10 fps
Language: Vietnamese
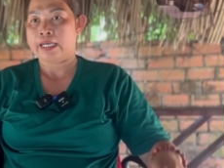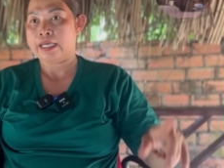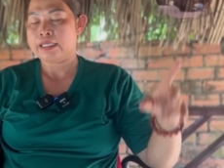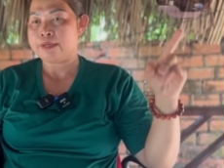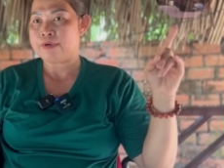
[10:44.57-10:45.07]

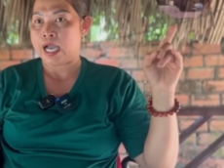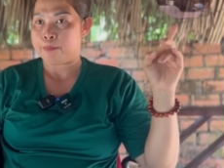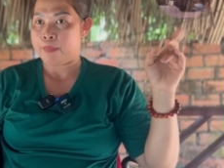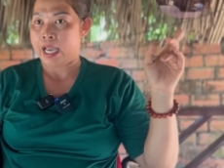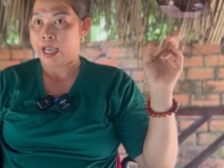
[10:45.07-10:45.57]
cái cái
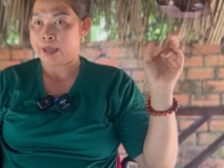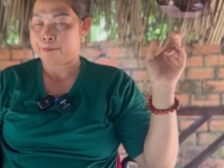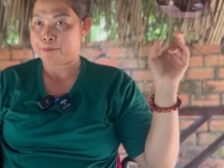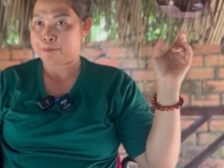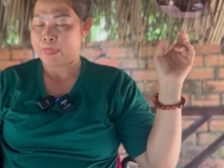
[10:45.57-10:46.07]
phần mà
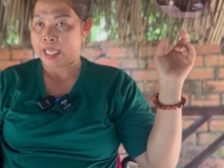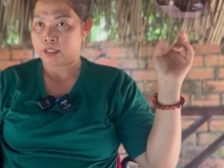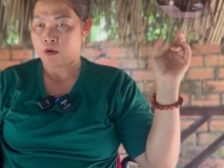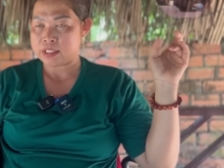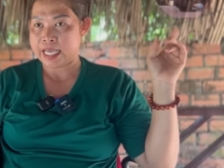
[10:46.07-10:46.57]
mà
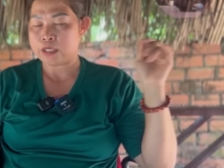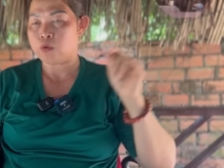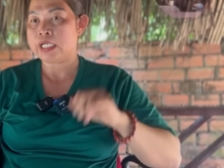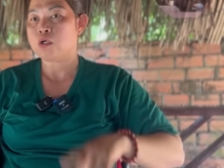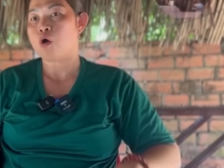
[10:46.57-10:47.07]
chọn xác
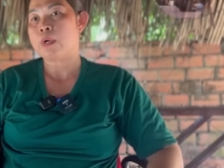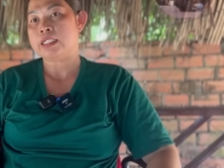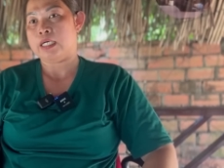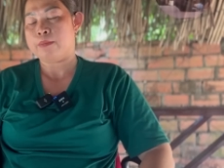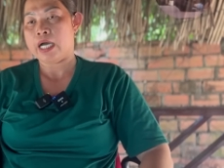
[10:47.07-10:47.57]
của cái cô bên
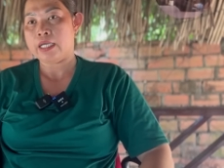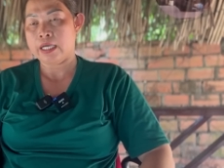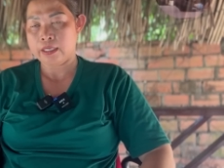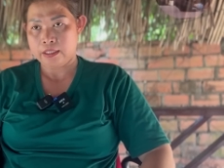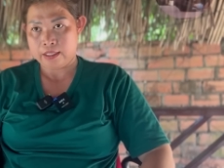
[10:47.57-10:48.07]
chợ mới đó